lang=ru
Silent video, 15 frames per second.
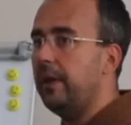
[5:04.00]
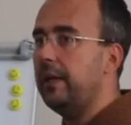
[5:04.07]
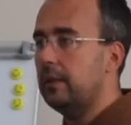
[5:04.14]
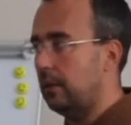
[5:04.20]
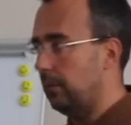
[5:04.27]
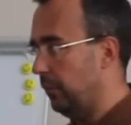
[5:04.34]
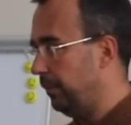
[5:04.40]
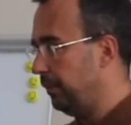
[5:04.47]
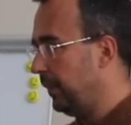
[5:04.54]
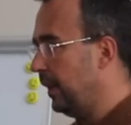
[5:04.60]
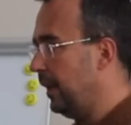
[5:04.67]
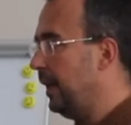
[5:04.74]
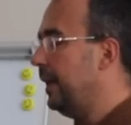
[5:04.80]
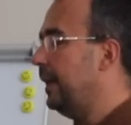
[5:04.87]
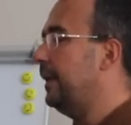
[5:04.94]
Поэтому,
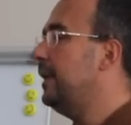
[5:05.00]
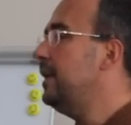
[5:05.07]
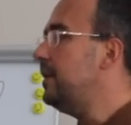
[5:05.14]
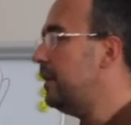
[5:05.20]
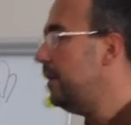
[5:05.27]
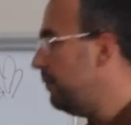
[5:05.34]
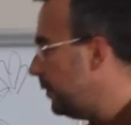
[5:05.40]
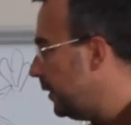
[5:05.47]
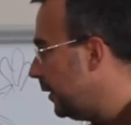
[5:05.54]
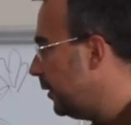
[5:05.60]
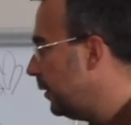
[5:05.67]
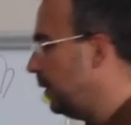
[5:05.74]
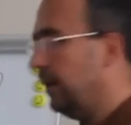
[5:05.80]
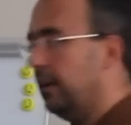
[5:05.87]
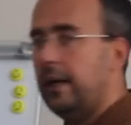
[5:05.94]
если вы
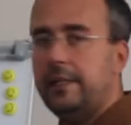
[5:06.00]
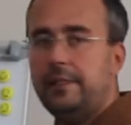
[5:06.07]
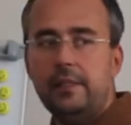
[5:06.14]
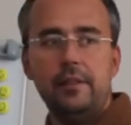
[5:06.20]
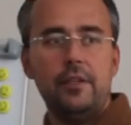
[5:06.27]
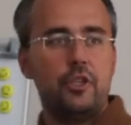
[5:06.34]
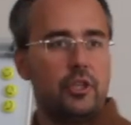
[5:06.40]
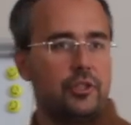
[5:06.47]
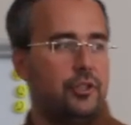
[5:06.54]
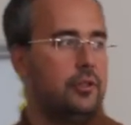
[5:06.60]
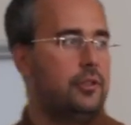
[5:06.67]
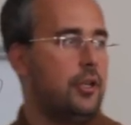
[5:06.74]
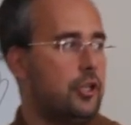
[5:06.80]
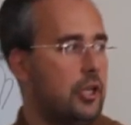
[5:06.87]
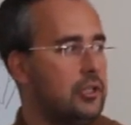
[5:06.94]
хотите
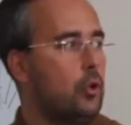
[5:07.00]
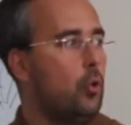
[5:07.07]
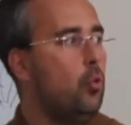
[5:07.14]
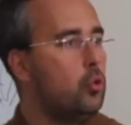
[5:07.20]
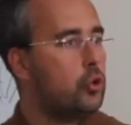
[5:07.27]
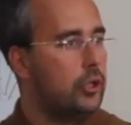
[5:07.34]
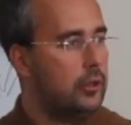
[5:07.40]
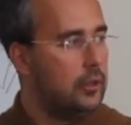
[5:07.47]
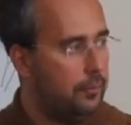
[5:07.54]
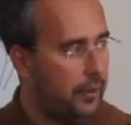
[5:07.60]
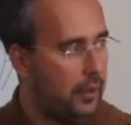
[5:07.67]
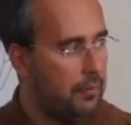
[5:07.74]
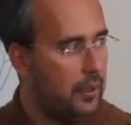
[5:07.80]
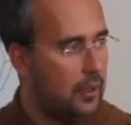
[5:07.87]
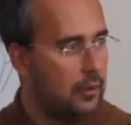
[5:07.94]
сейчас кушать,
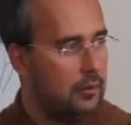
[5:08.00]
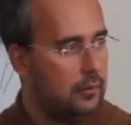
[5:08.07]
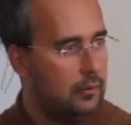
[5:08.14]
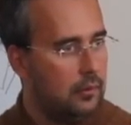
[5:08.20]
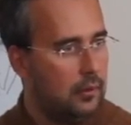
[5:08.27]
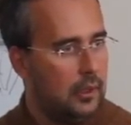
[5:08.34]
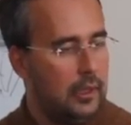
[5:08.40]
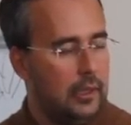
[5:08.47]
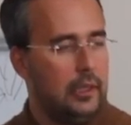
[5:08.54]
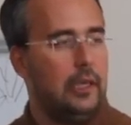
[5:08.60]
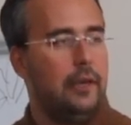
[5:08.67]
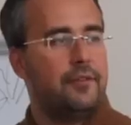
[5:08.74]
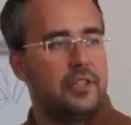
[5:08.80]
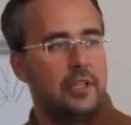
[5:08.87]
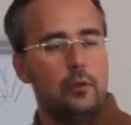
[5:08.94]
например,
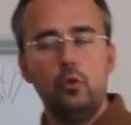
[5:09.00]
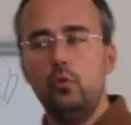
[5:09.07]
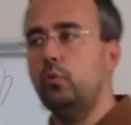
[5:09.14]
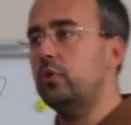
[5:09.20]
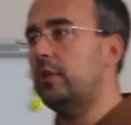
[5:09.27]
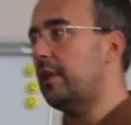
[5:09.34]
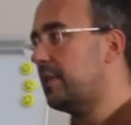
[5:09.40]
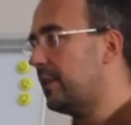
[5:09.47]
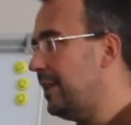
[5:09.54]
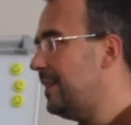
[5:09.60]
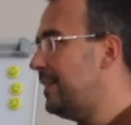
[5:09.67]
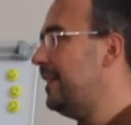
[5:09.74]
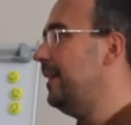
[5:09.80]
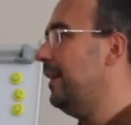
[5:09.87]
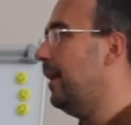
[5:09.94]
или все думают о
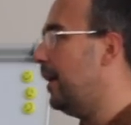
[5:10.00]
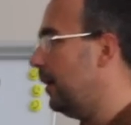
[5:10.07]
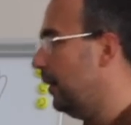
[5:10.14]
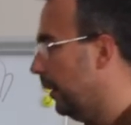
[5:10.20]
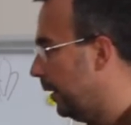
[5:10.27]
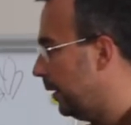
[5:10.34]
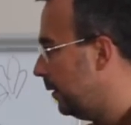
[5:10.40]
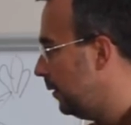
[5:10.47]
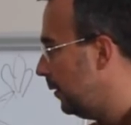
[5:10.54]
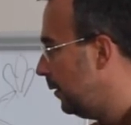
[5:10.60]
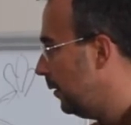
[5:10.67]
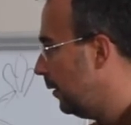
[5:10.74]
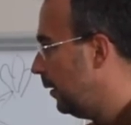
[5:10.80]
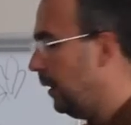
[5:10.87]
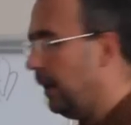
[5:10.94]
сессии Аллы,
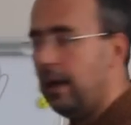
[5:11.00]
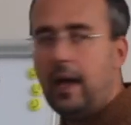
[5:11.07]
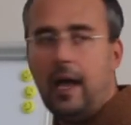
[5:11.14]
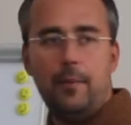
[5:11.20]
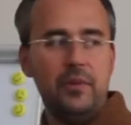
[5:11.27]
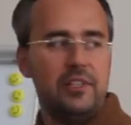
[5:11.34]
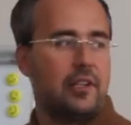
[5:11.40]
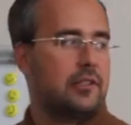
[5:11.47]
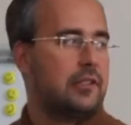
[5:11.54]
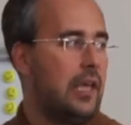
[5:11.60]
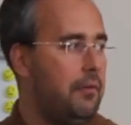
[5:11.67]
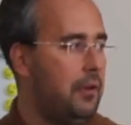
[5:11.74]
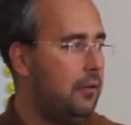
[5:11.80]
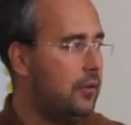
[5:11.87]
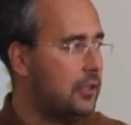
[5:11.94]
а мы
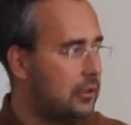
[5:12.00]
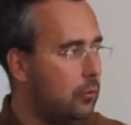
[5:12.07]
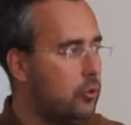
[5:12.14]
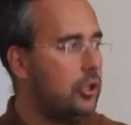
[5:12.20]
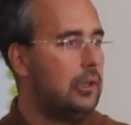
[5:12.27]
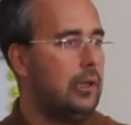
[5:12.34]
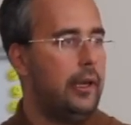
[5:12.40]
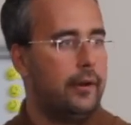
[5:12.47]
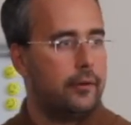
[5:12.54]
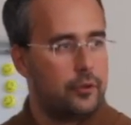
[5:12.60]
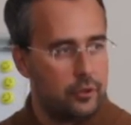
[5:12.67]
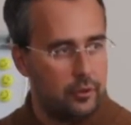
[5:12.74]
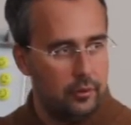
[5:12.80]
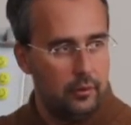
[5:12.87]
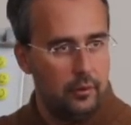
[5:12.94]
заставили вас слушать
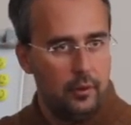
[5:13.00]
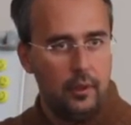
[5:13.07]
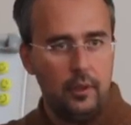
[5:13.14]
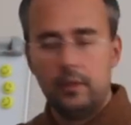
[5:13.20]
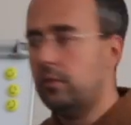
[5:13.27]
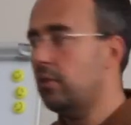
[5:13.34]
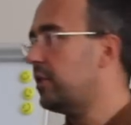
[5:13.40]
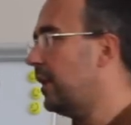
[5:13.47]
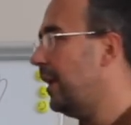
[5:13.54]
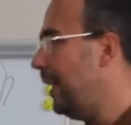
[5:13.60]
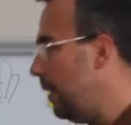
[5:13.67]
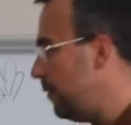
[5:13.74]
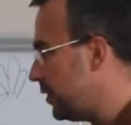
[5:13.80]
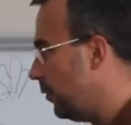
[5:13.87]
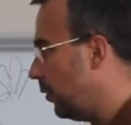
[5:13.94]
лекцию – то,
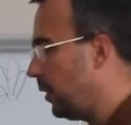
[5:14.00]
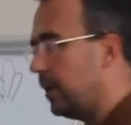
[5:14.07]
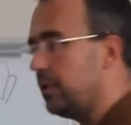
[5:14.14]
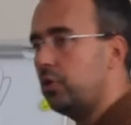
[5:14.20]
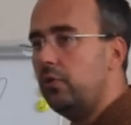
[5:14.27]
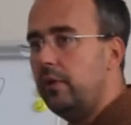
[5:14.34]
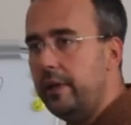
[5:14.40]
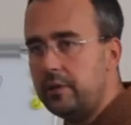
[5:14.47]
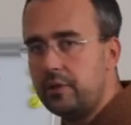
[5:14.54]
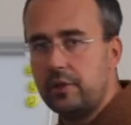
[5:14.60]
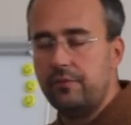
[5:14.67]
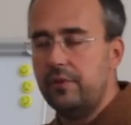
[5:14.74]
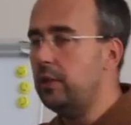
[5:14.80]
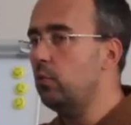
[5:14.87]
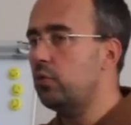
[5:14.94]
скорее всего, к концу лекции
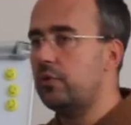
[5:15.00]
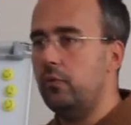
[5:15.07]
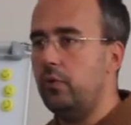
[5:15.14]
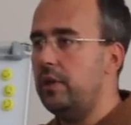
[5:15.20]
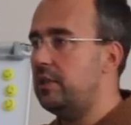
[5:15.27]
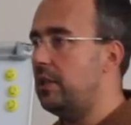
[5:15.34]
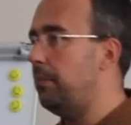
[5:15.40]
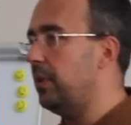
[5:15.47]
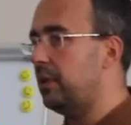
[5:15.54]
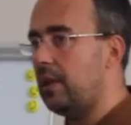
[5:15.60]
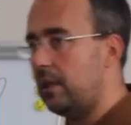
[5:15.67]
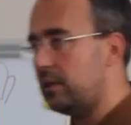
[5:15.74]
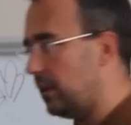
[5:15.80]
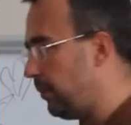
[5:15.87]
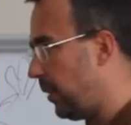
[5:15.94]
вы не усвоите
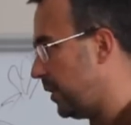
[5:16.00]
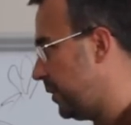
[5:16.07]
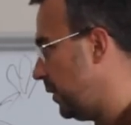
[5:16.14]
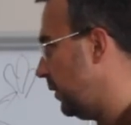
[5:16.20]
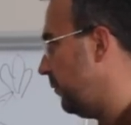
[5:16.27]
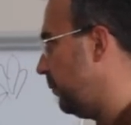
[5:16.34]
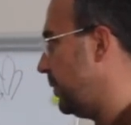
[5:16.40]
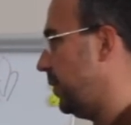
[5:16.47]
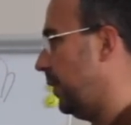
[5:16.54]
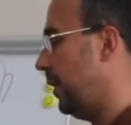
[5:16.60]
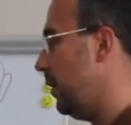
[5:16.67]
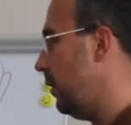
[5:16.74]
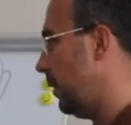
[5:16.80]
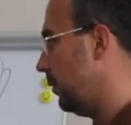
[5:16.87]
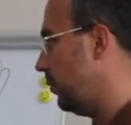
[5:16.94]
15%
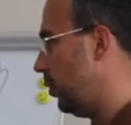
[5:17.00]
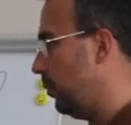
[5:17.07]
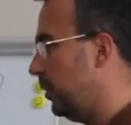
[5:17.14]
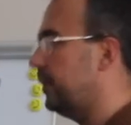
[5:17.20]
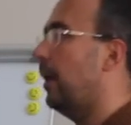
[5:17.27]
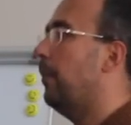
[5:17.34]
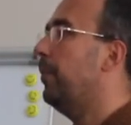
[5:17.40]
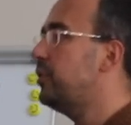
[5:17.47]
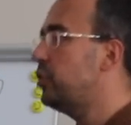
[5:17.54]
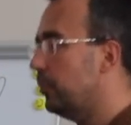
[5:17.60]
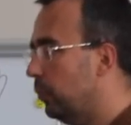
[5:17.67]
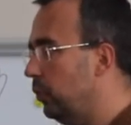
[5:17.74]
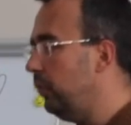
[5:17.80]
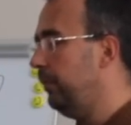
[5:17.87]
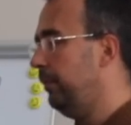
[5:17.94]
материала, который был там.
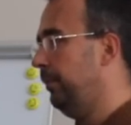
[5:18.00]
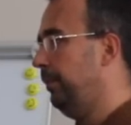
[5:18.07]
Почему?